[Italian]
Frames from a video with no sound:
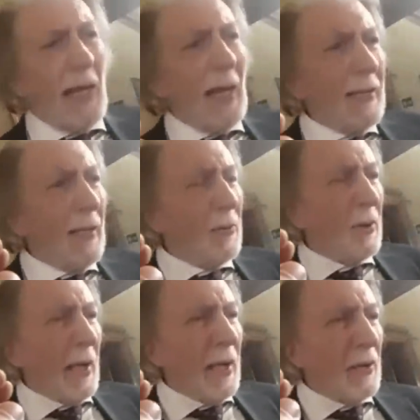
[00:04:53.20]
detto
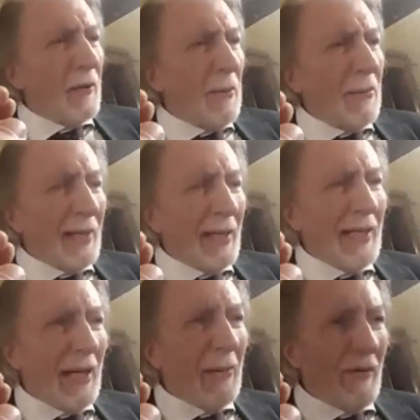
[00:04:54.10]
che io dovrei parlare
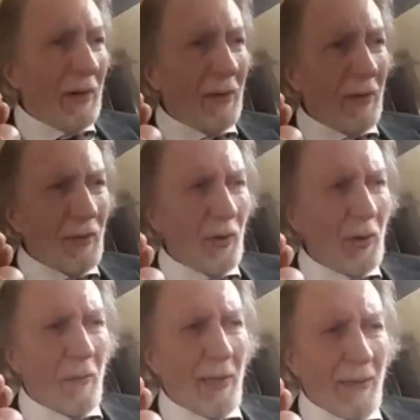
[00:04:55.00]
delle mie frequentazioni
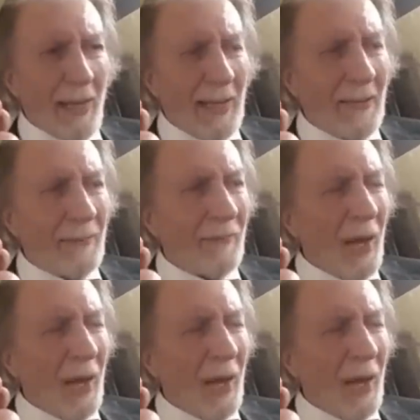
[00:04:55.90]
con Palamara.